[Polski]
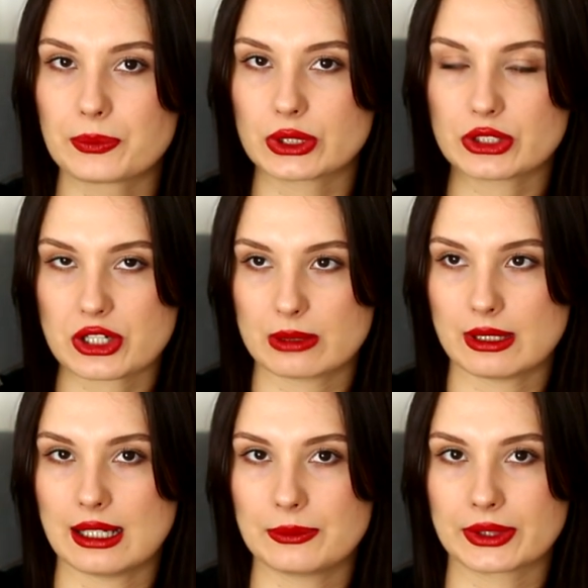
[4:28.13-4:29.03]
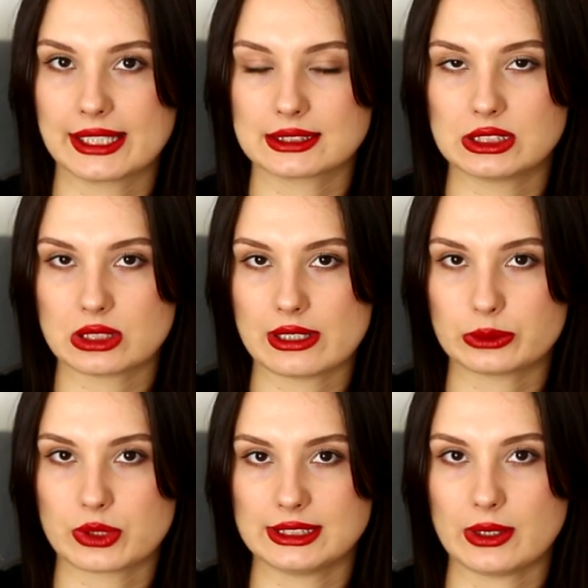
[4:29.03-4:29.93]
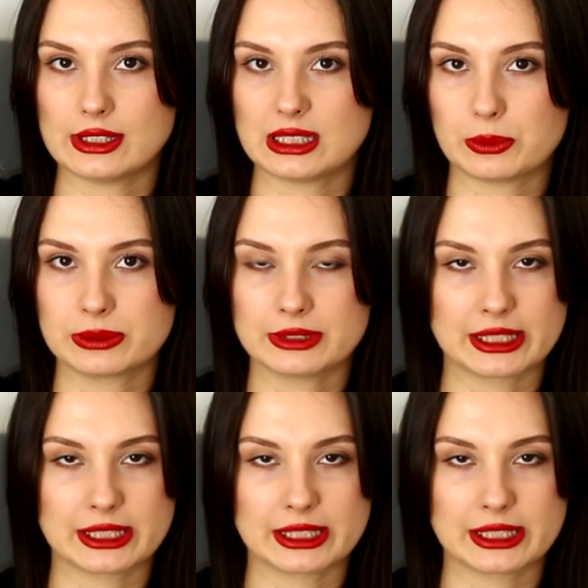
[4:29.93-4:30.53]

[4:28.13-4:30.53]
To też chyba jest historia, która działa się po tym